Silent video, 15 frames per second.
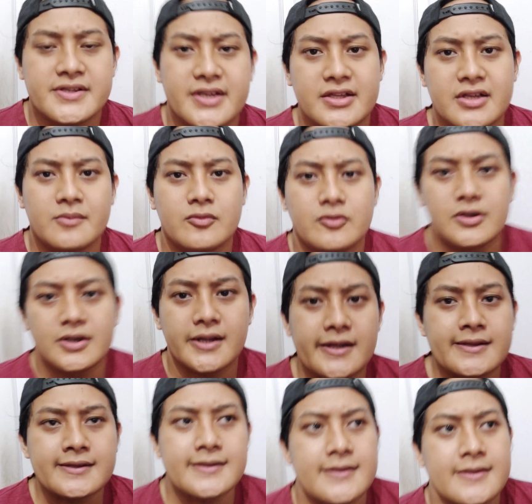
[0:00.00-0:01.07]
rencana
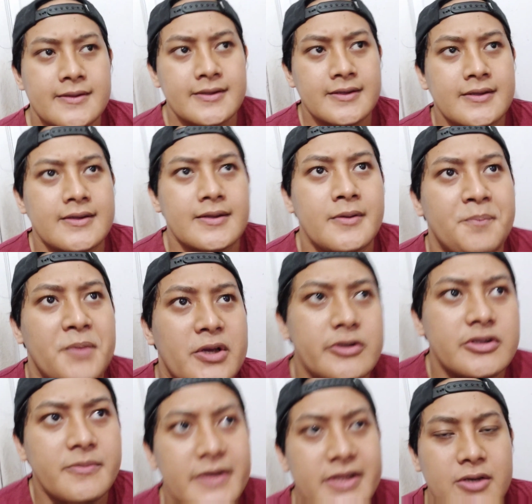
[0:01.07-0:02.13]
bulan eh,
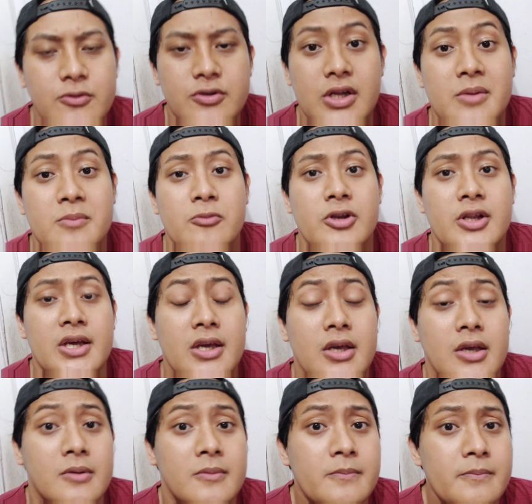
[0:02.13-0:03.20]
minggu depan aku udah
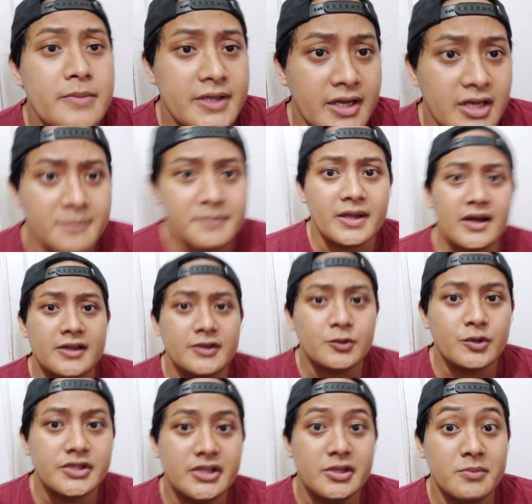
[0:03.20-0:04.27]
mulai pelihara plakat
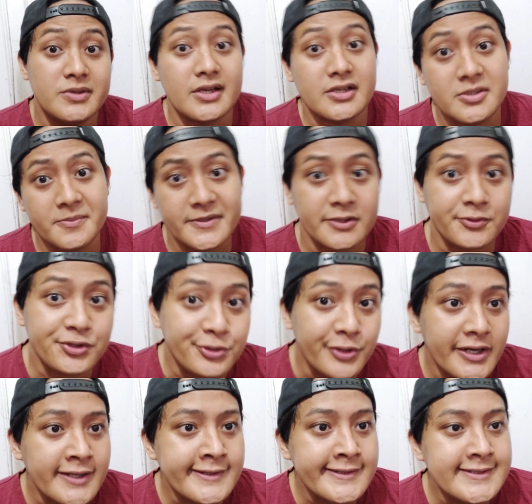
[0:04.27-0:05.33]
juga jadi bisa cepet aku
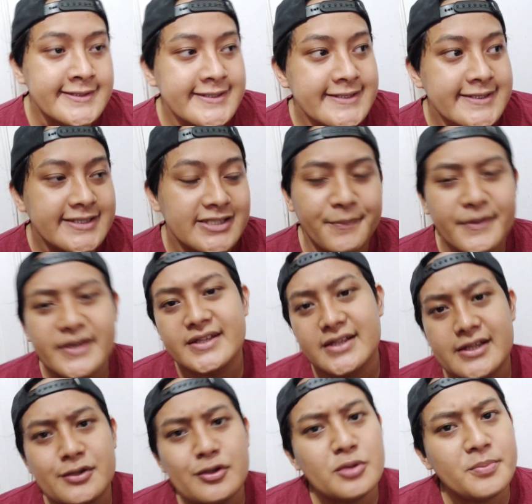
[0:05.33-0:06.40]
jual tapi kita
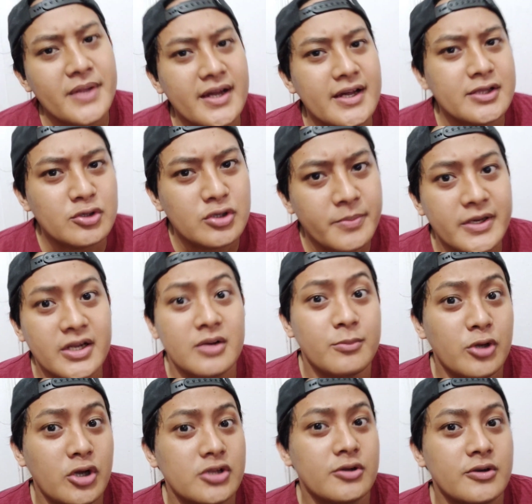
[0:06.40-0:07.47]
lihat dulu plakatnya udah pada
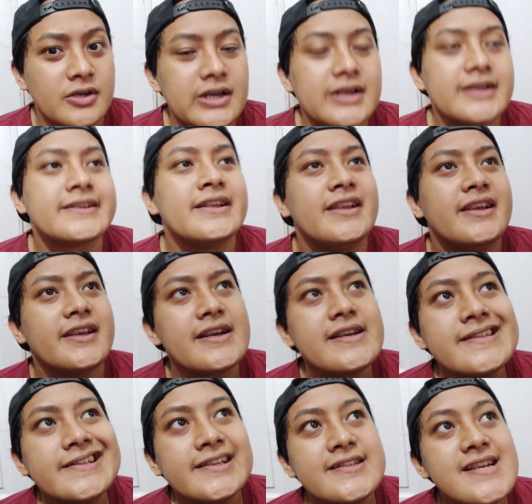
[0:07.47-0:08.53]
ngeblok atau enggak jadi ya
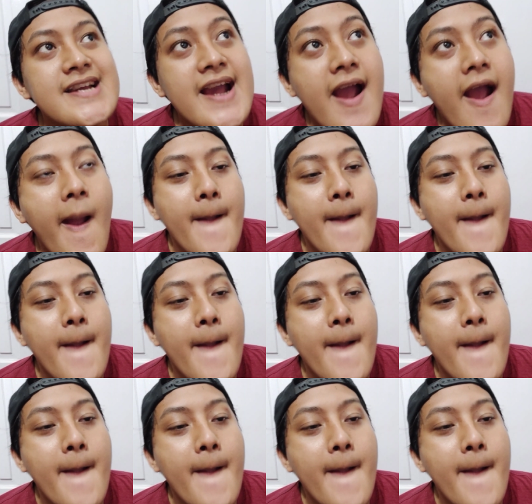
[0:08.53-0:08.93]
intinya